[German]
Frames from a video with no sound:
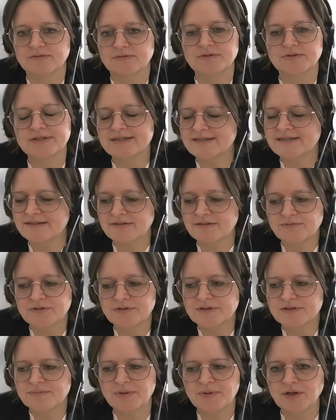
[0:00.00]
Und die sind
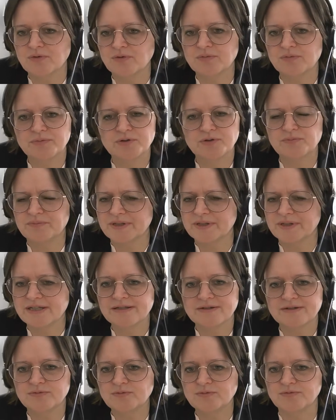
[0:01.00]
fürs Mikrobiom
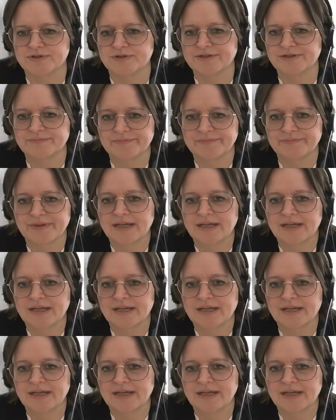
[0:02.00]
nicht gut.